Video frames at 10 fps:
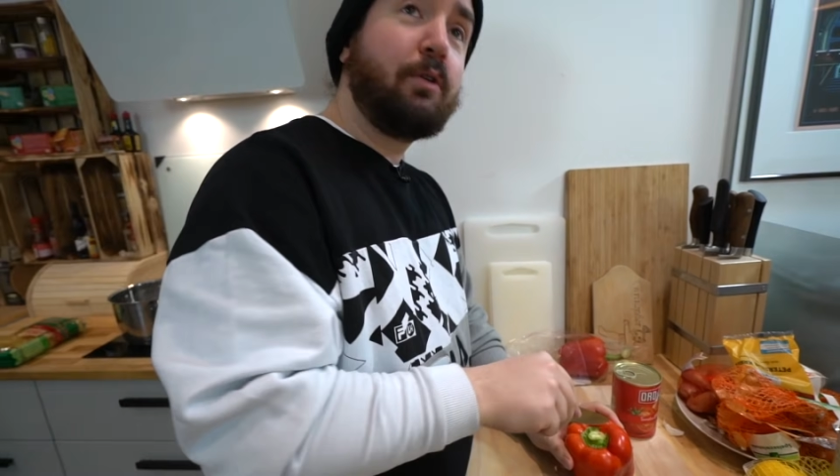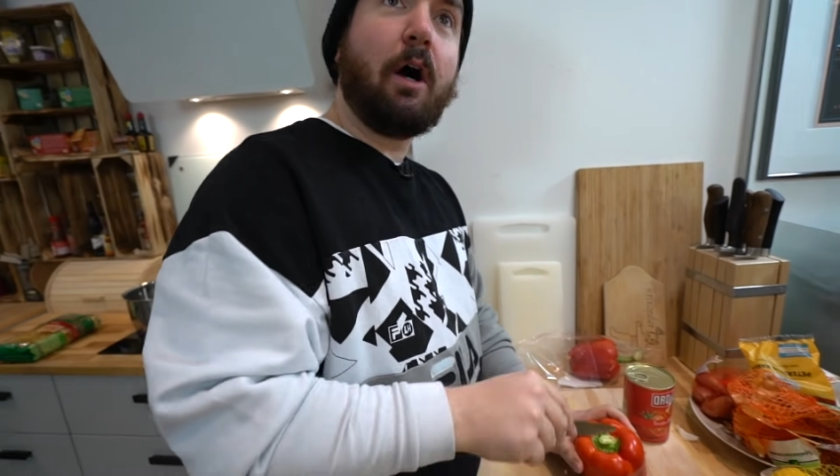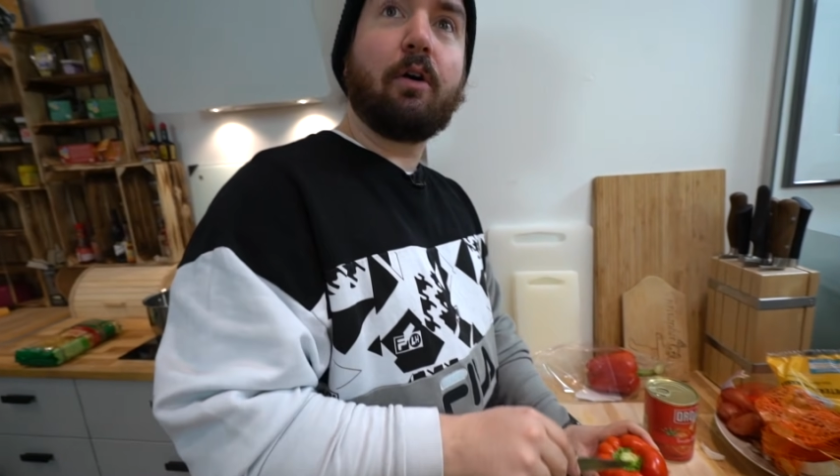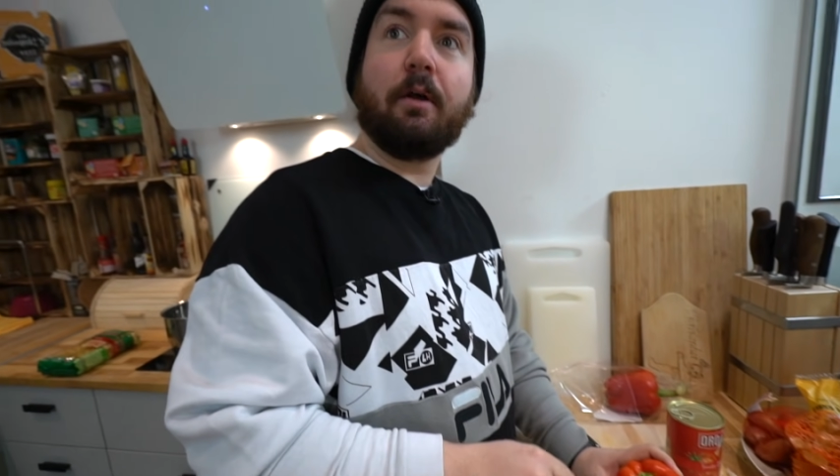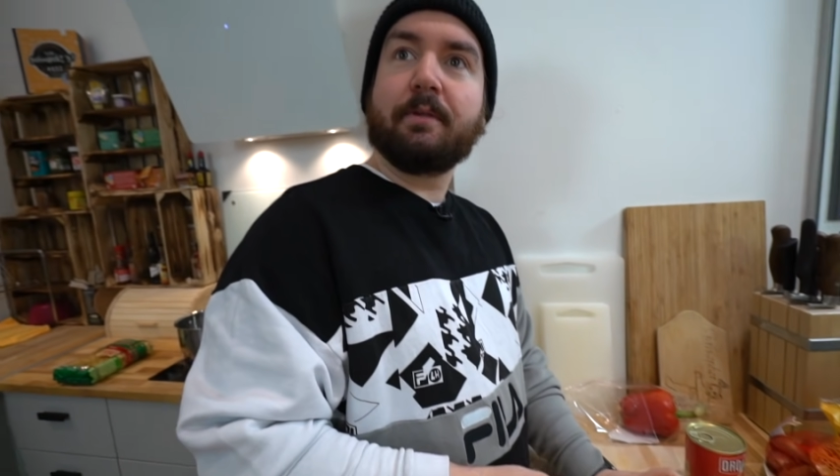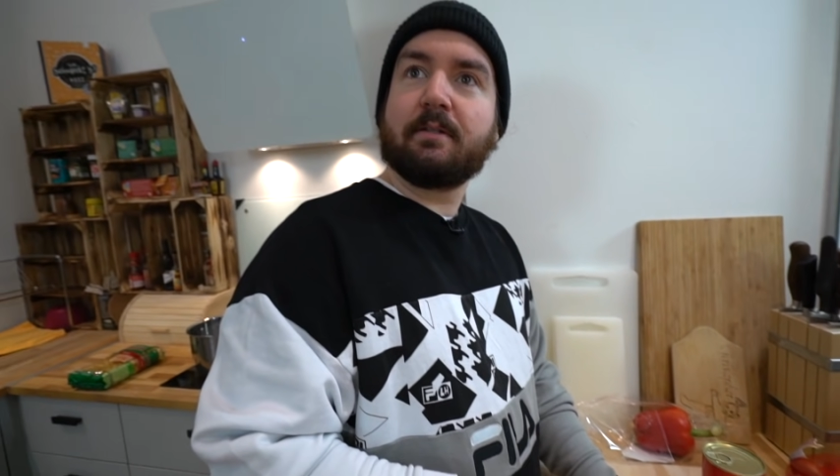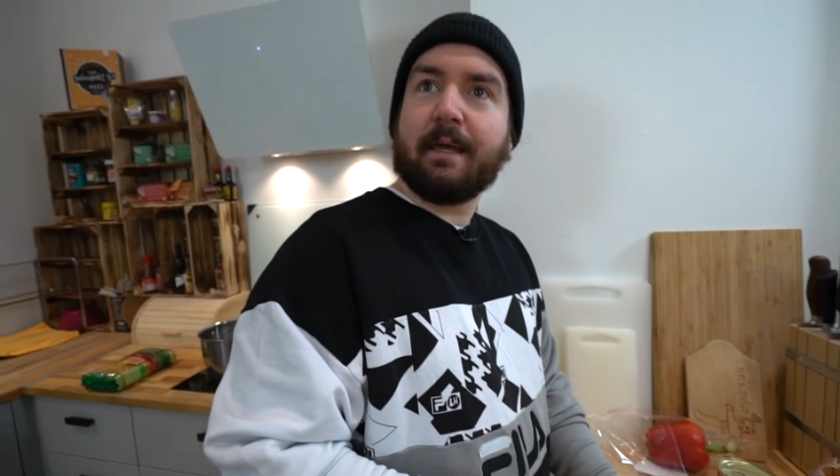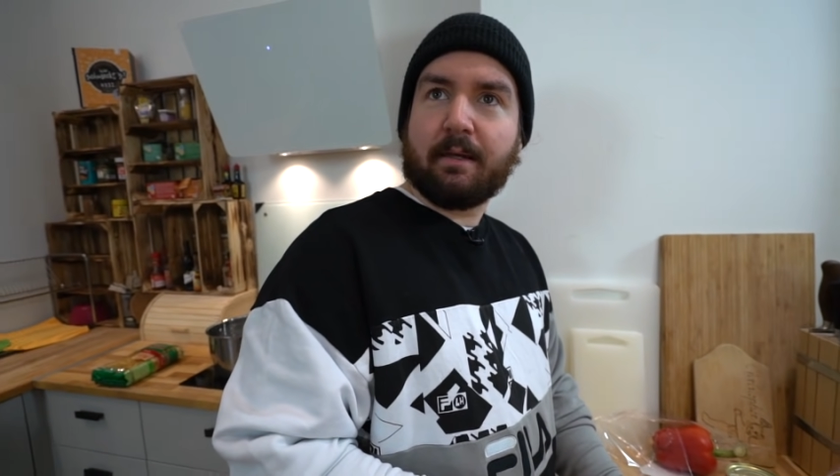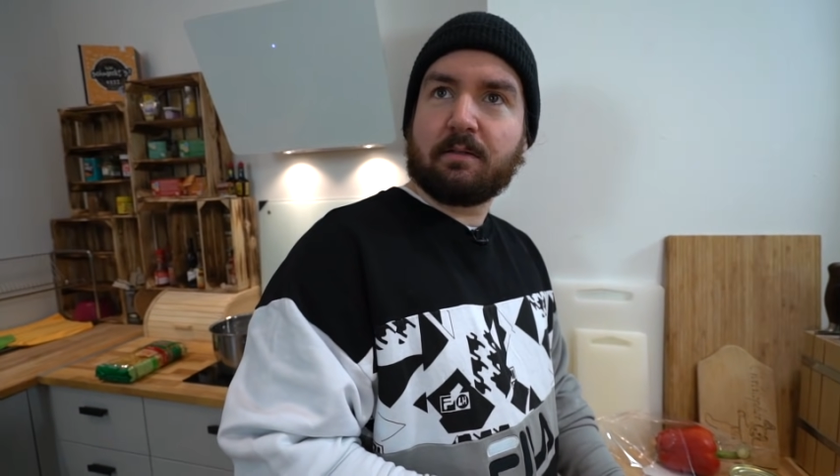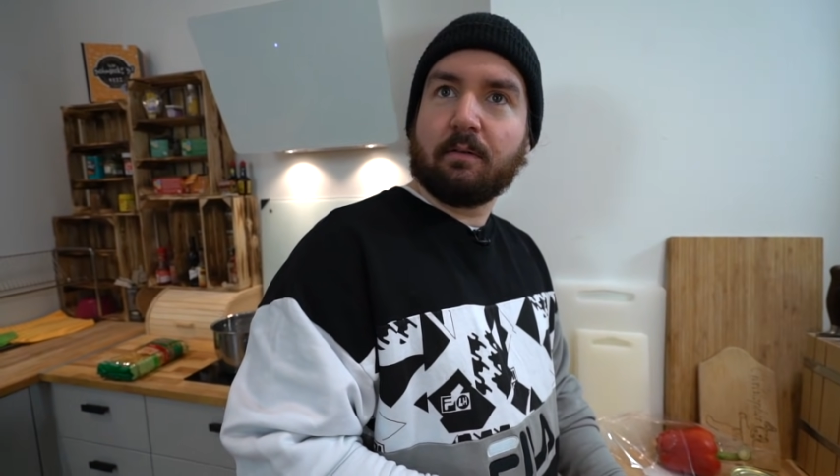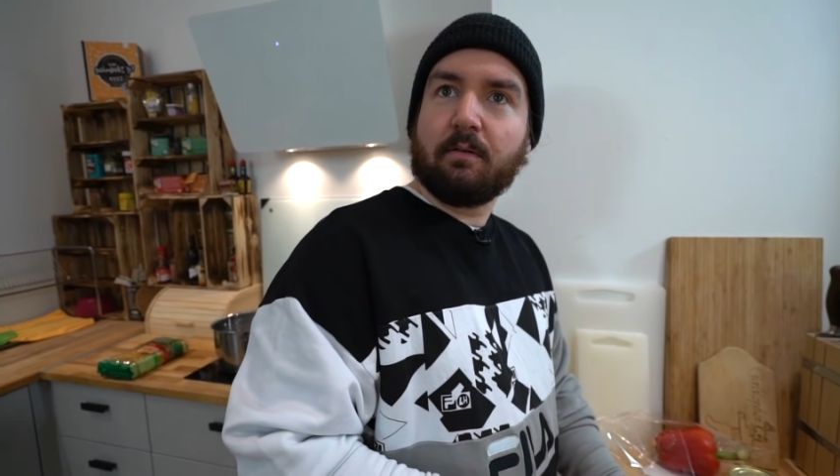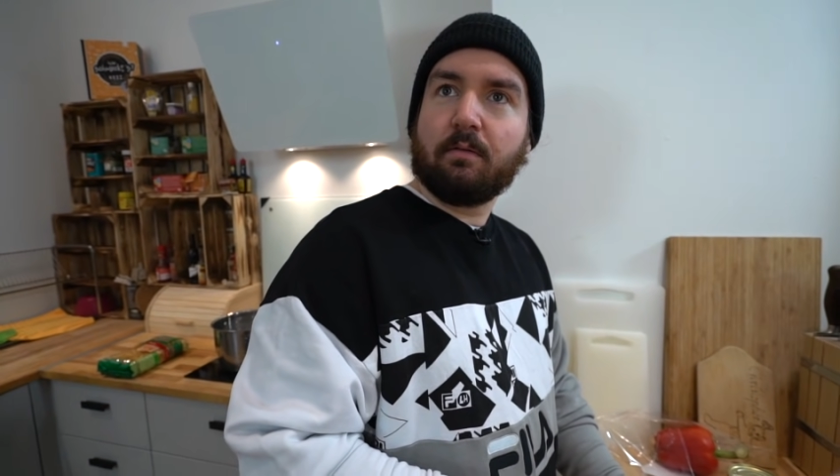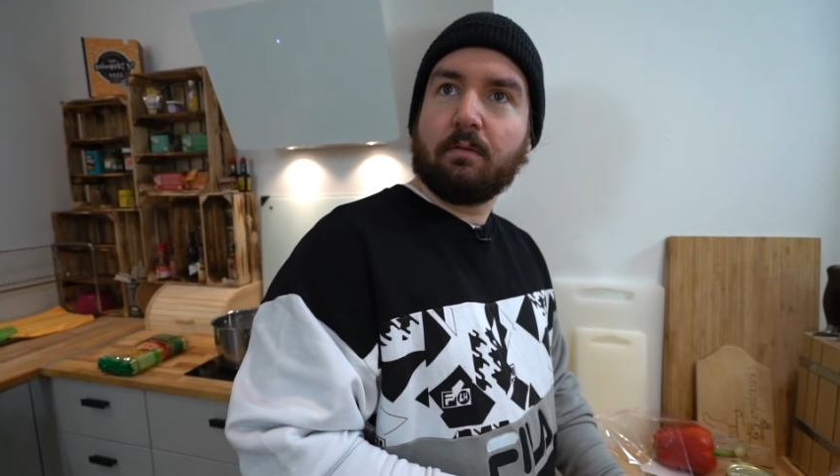Und auch, glaube ich, das erste